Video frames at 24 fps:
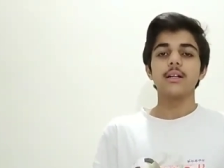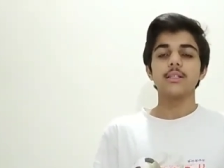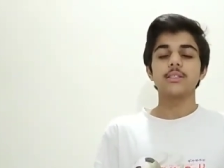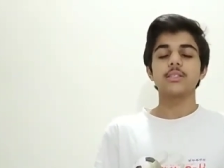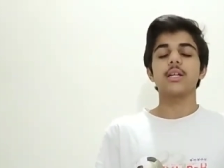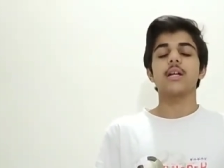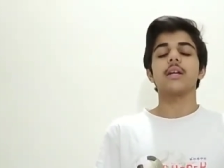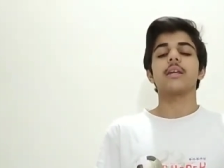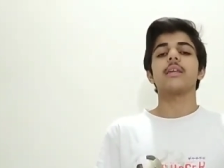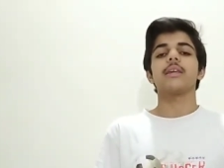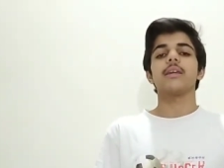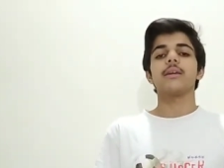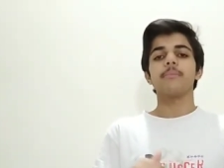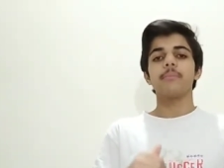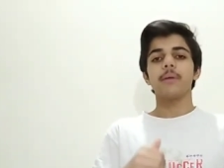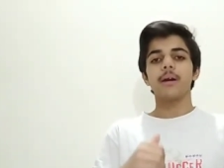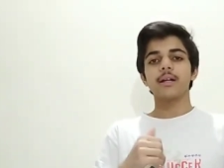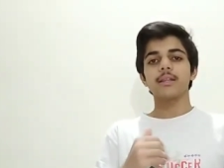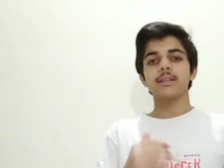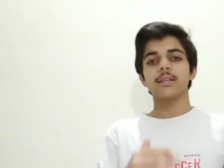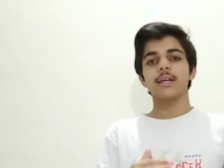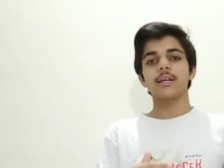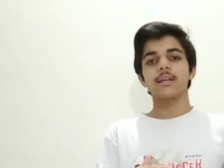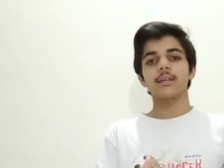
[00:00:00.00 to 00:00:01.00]
अच्छा ये
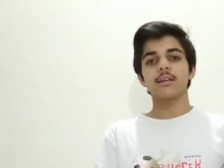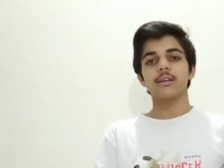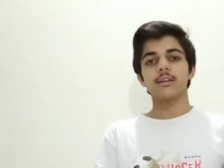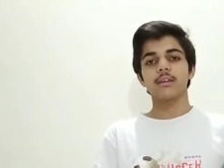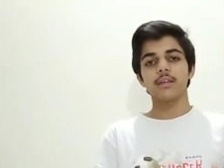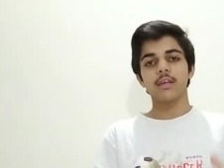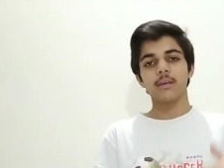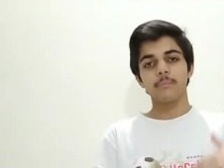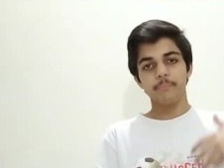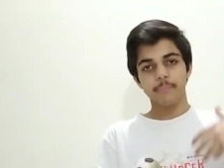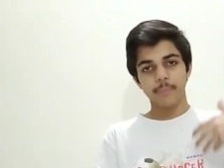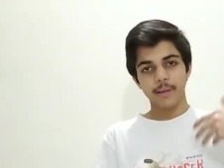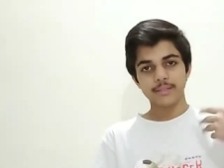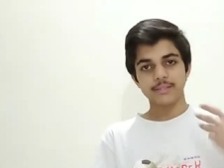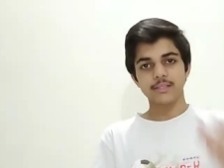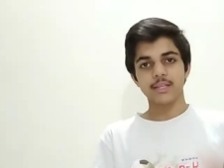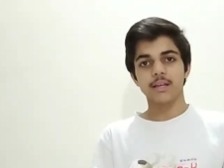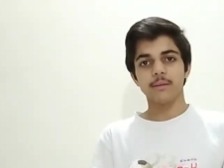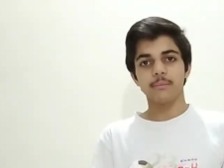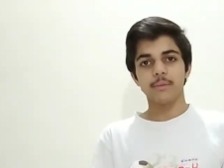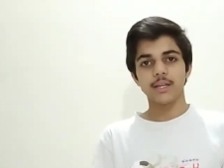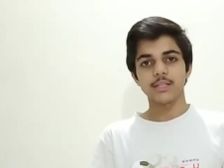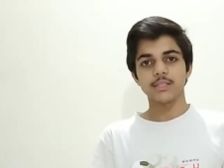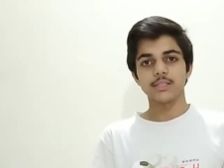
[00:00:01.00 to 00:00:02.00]
बात है कि ये
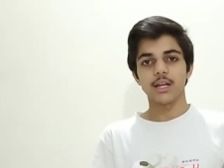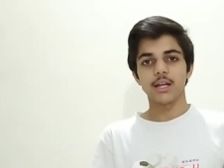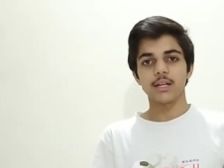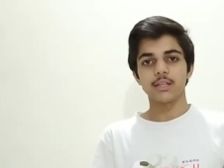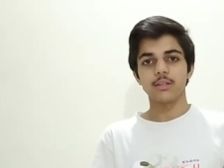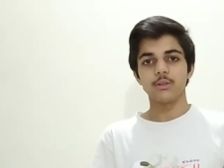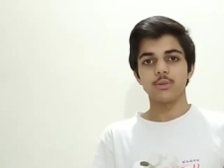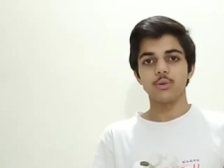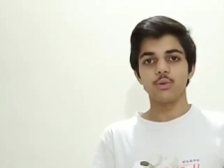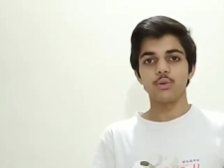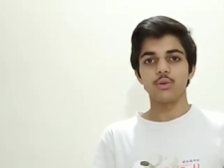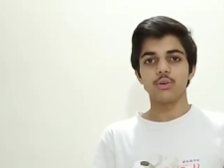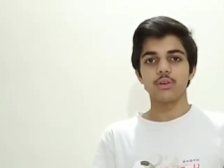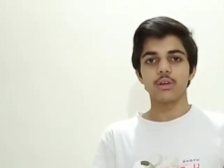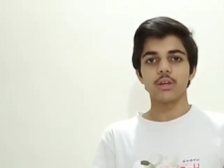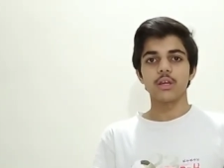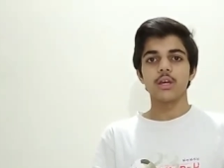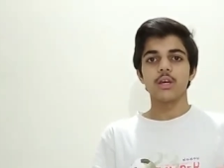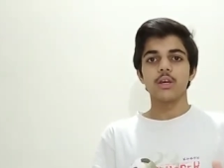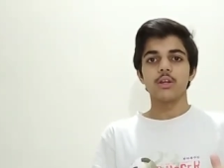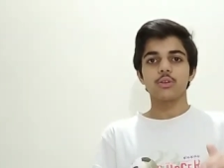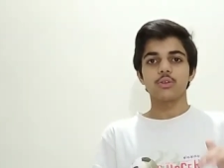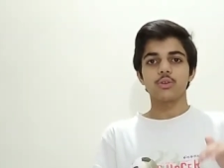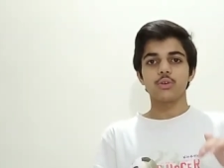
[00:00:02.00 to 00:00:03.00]
पैसे कमाए जा रहे हैं लोगों के
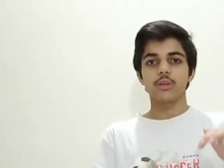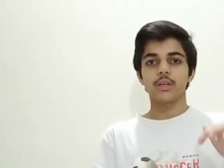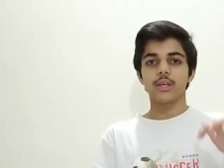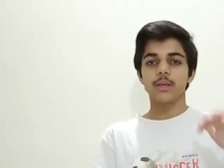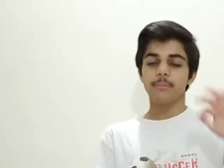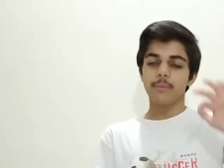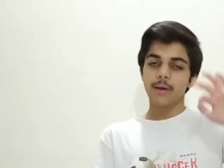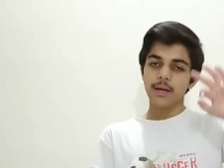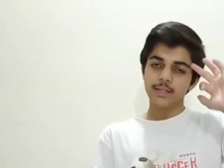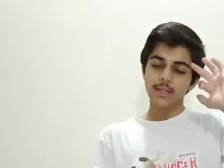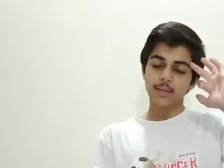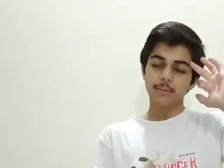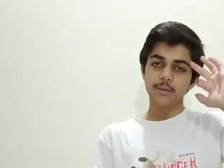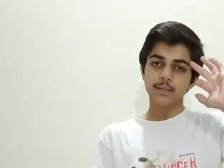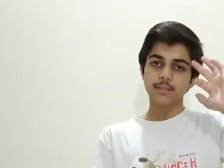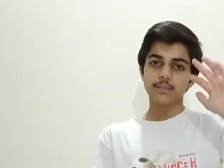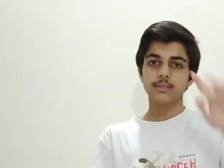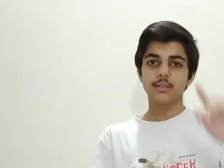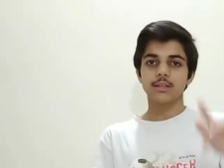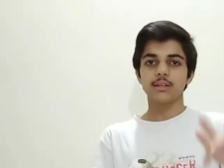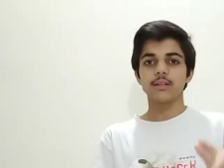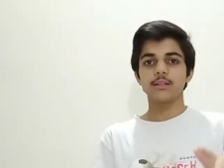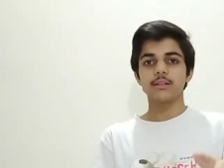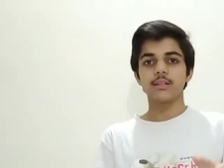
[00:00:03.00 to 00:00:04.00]
तो ये बात
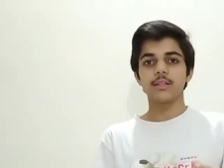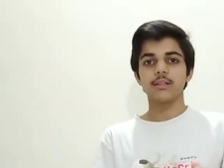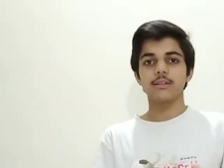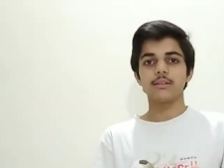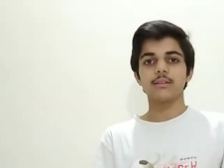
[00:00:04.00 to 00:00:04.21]
आपके